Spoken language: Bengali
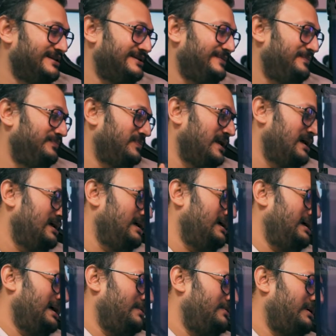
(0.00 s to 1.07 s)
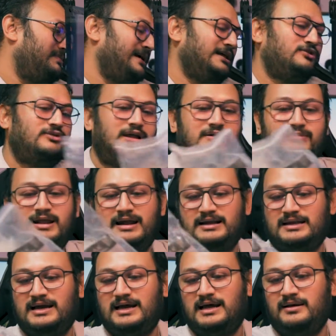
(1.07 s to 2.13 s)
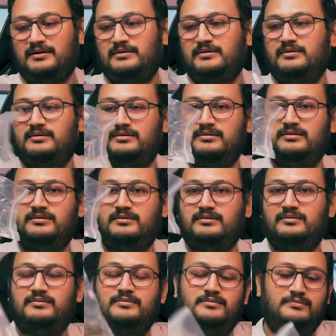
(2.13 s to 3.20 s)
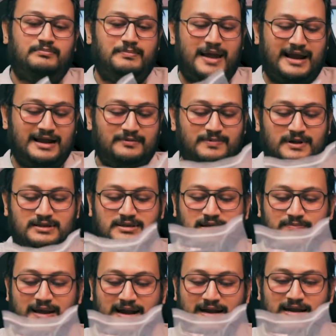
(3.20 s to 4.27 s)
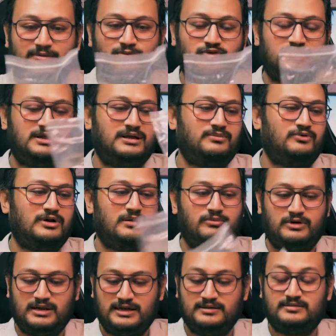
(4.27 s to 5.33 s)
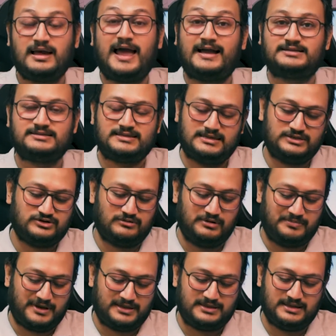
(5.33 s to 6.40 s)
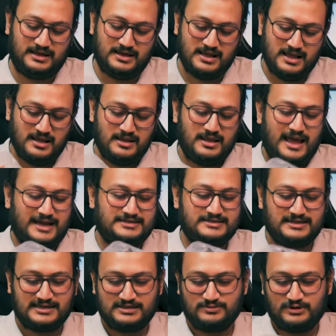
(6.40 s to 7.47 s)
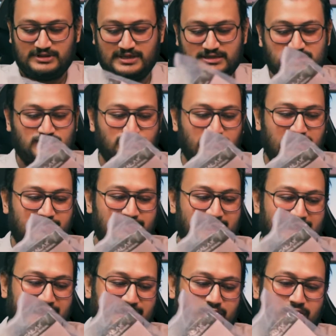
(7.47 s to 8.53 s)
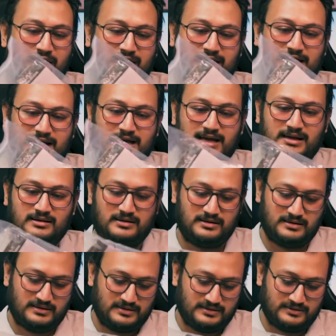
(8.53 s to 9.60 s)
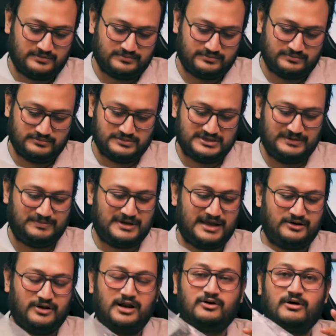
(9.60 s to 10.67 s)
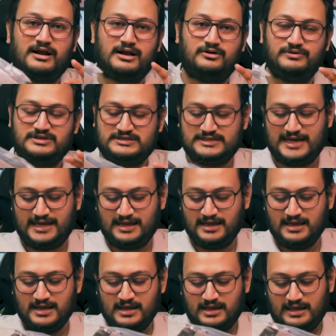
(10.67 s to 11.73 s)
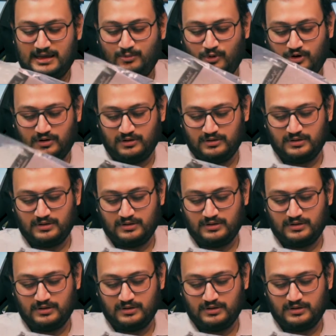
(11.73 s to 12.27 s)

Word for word: আছে এবং এর ভেতরে আমরা একটা প্যাকেট পাচ্ছি এই প্যাকেটের মধ্যে মোটামুটি যা অ্যাক্সেসারিজ সবই পাচ্ছি অ্যাক্সেসারিজ বলতে স্ক্রুয়ের ব্যাগ কয়েকটা জিপটাই নয় কয়েকটা টুইস্টাই এবং